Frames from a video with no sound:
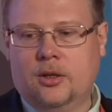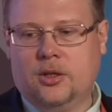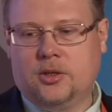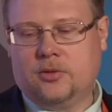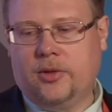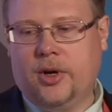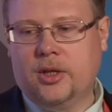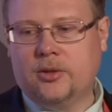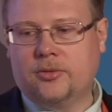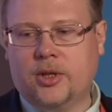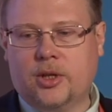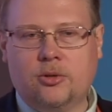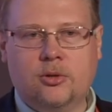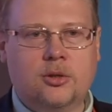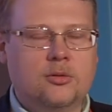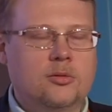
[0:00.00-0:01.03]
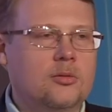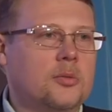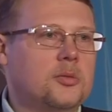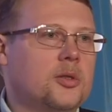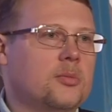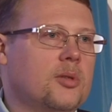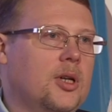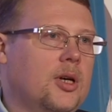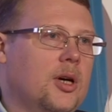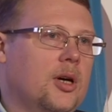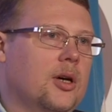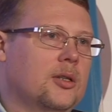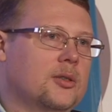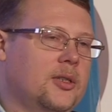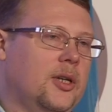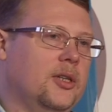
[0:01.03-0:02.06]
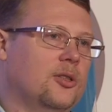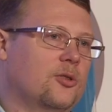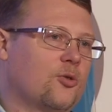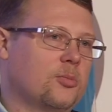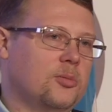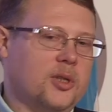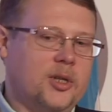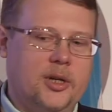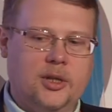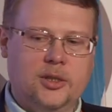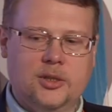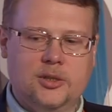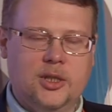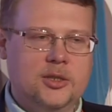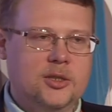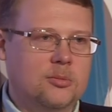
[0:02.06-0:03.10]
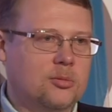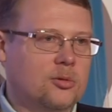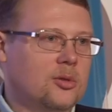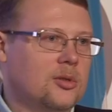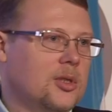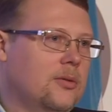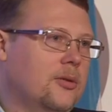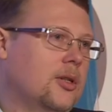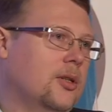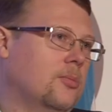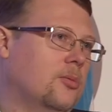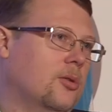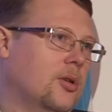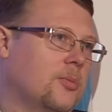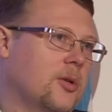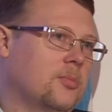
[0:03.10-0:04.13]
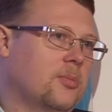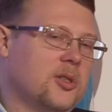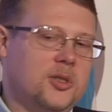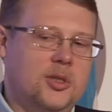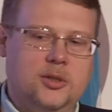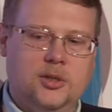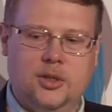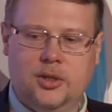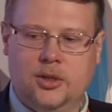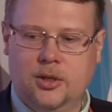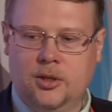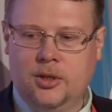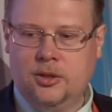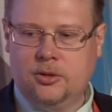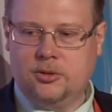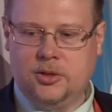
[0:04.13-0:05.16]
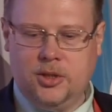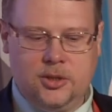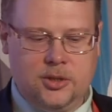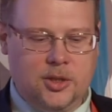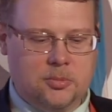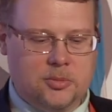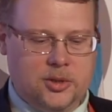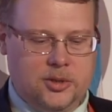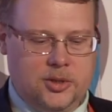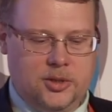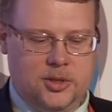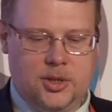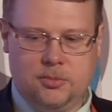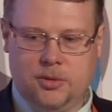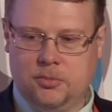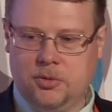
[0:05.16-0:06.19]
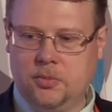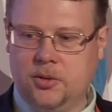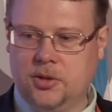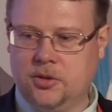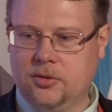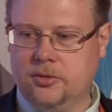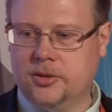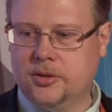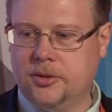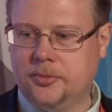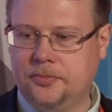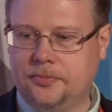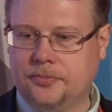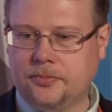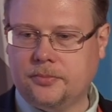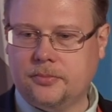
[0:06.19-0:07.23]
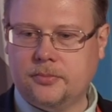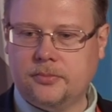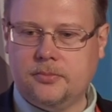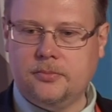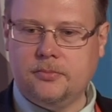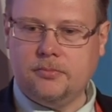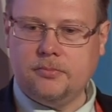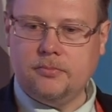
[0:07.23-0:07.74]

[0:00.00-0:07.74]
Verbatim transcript: Значит, вариант второй, ну, в общем, для средних крупных организаций будет, наверное, более предпочтительный. Здесь гибкость системы обеспечивается. Мы